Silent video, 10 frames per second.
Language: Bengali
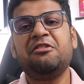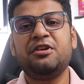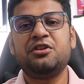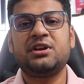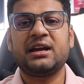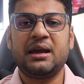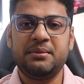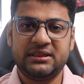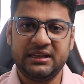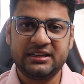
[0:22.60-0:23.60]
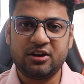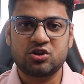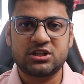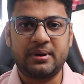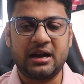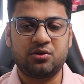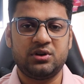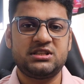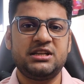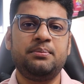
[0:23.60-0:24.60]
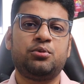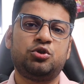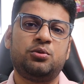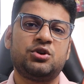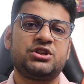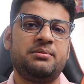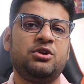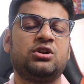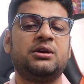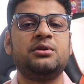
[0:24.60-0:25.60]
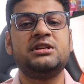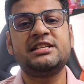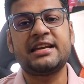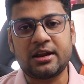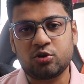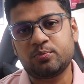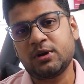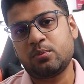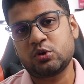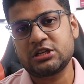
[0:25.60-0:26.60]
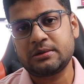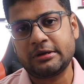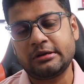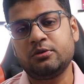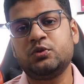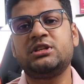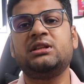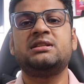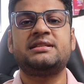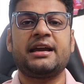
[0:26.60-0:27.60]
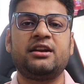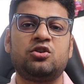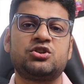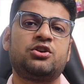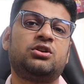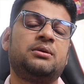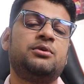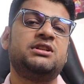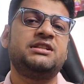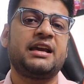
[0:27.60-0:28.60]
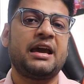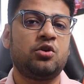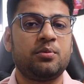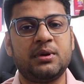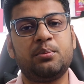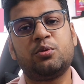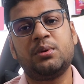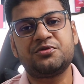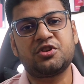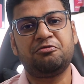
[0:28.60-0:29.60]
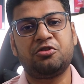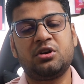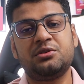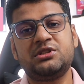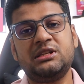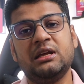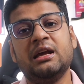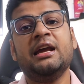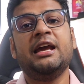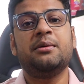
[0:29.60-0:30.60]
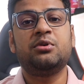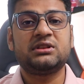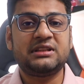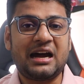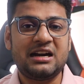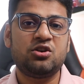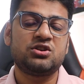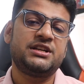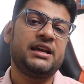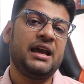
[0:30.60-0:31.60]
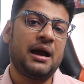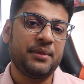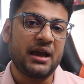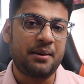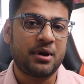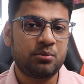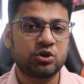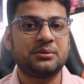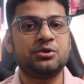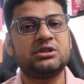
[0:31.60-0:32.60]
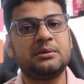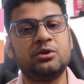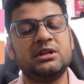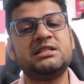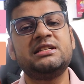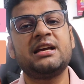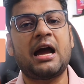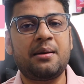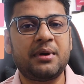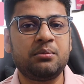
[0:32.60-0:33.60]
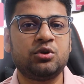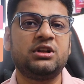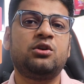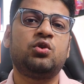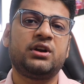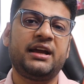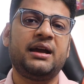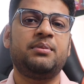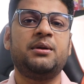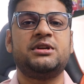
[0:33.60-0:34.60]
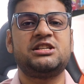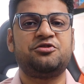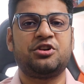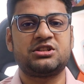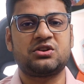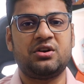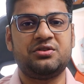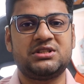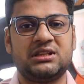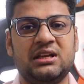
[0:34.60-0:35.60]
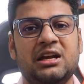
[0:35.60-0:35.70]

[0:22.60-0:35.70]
এই ভিডিওটাকে আমি তিনটা অংশে ভাগ করেছি প্রথম অংশে আমি কথা বলেছি কেন আপনার প্রজেক্ট বানানো উচিত সেকেন্ড অংশে কথা বলেছি কেন আপনার প্রবলেম সলভ করা উচিত এবং থার্ড অংশে গিয়ে আমি আমার মতামতটা বলেছি যে আমার মতে কোনটায় আপনার বেশি ফোকাস করা উচিত